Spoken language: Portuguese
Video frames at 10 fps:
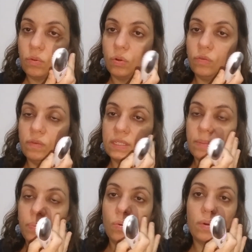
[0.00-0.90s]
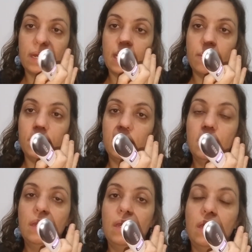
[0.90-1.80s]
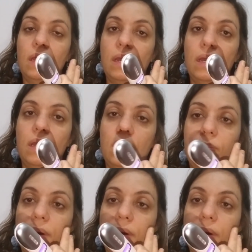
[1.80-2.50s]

quando você pôr um creme é,